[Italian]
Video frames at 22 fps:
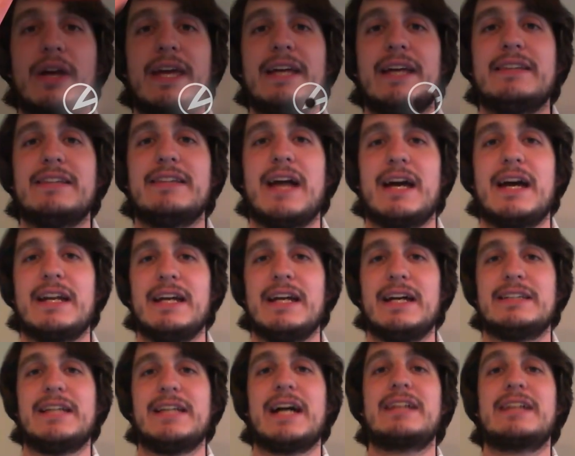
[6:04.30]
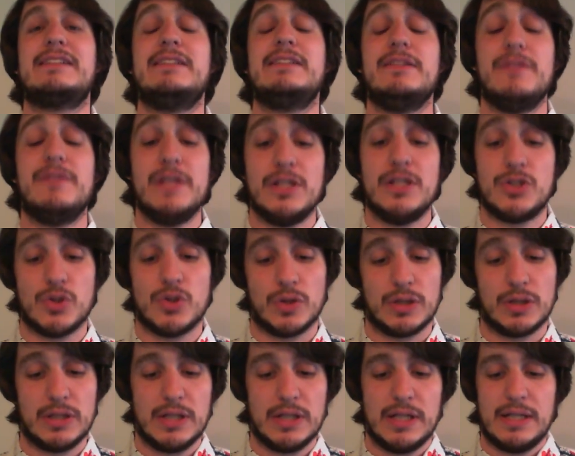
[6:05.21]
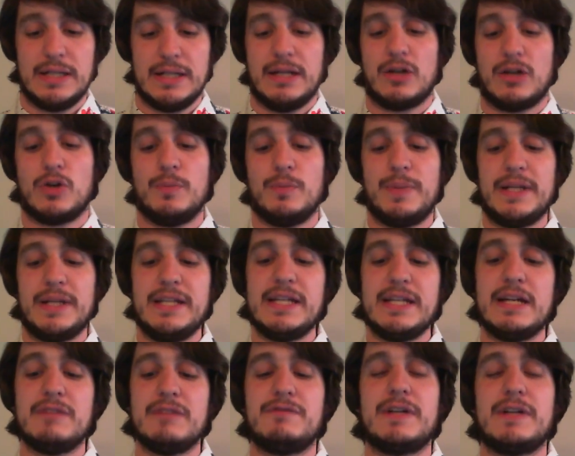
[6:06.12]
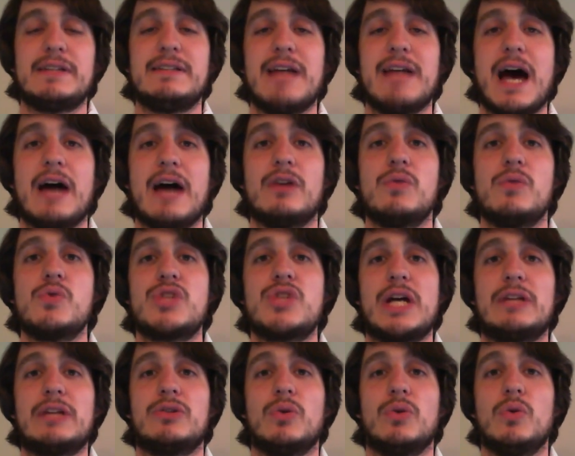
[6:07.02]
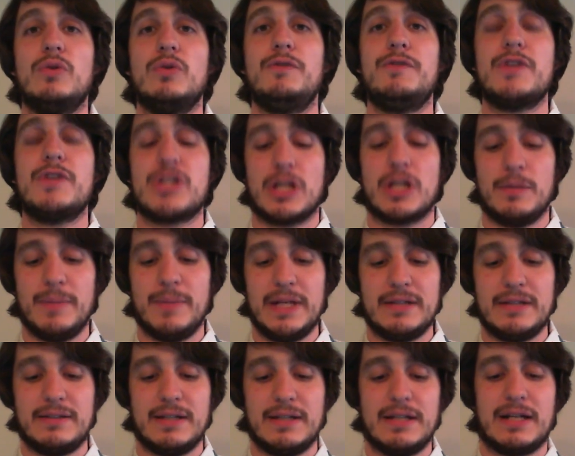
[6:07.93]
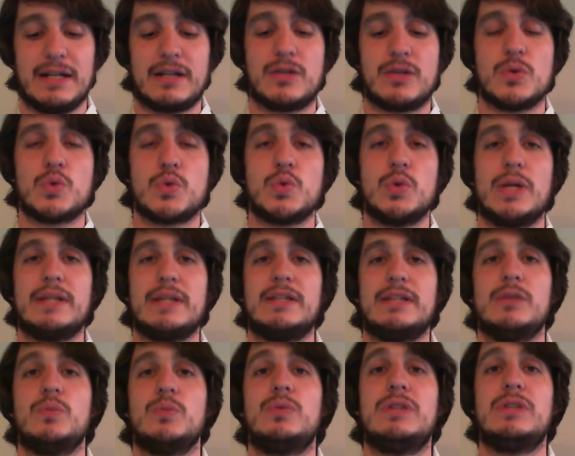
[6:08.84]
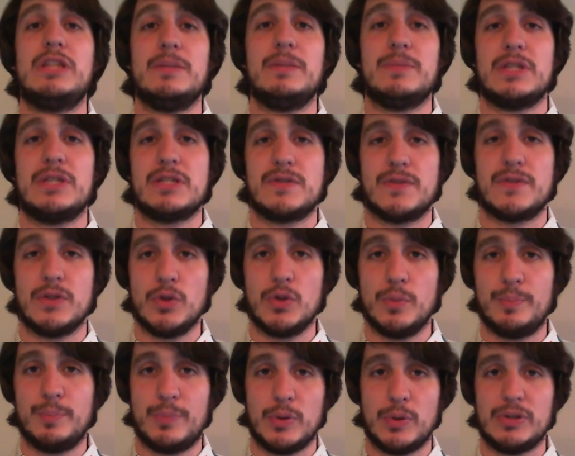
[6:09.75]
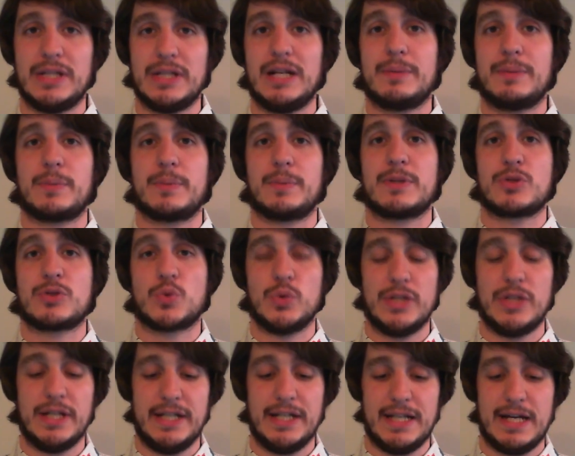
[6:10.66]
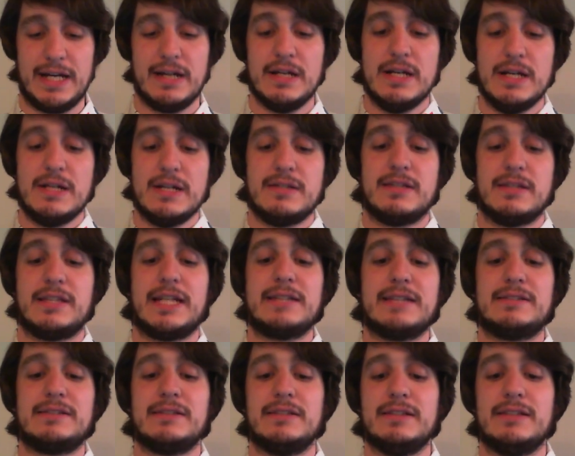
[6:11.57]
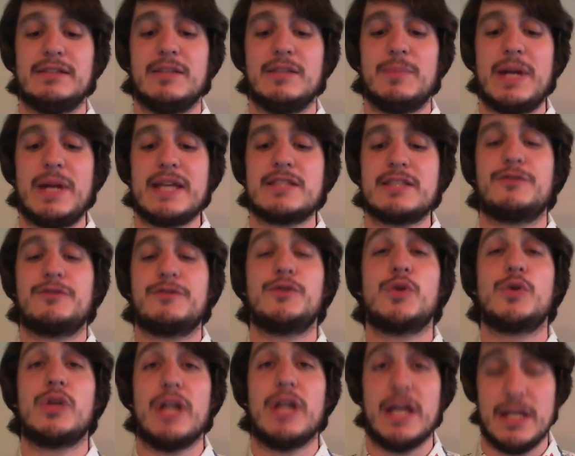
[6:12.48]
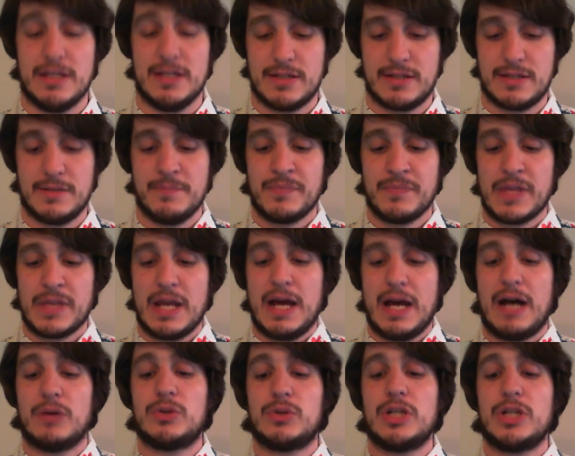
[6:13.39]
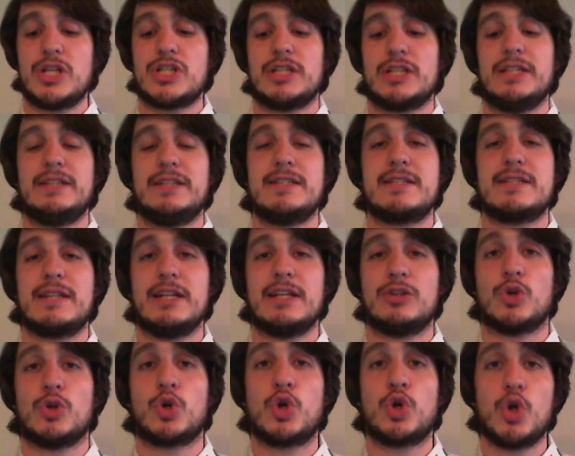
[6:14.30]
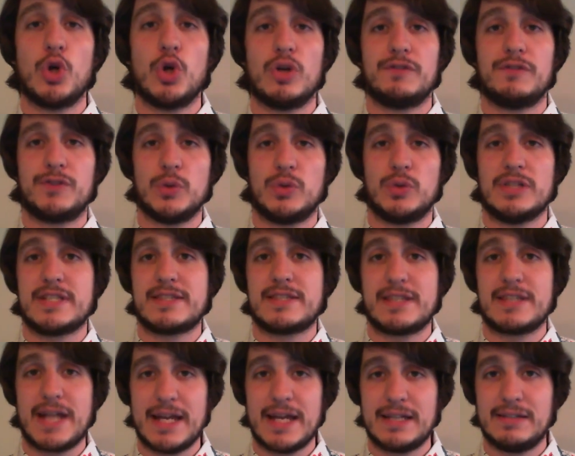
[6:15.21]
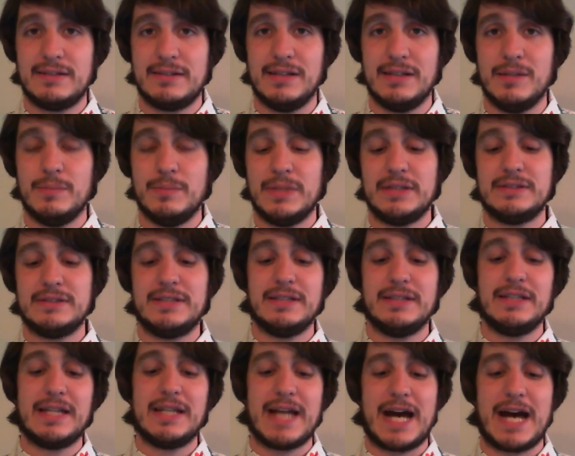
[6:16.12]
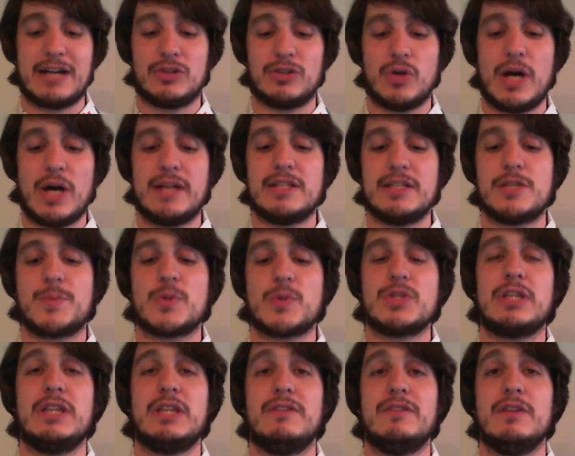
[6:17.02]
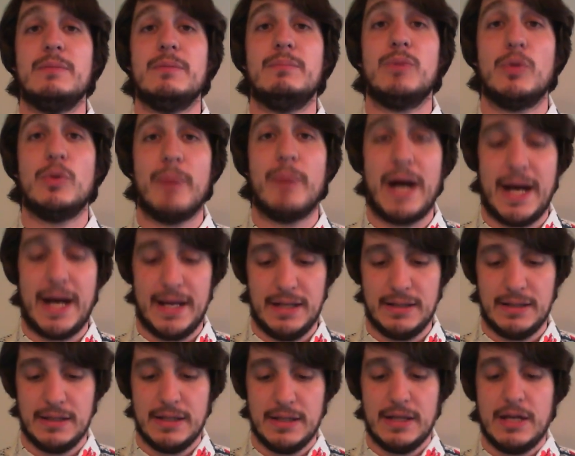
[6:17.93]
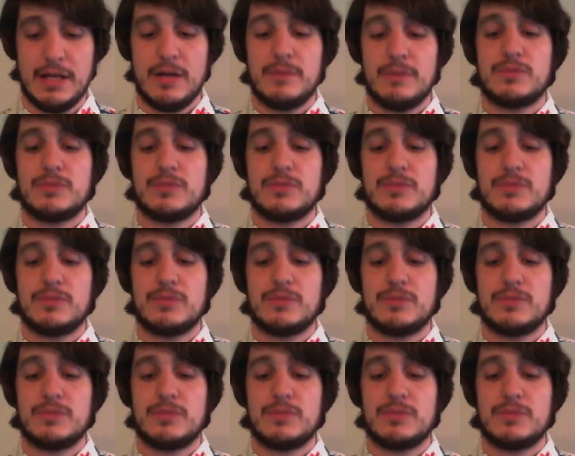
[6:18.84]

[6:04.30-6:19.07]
può che andare ad Activision. La compagnia infatti ha annunciato ufficialmente la chiusura di un team di sviluppo della propria scuderia. Si tratta di The Blast Furnace, autrice del discreto Call of Duty Strike Team dedicato ai dispositivi mobile.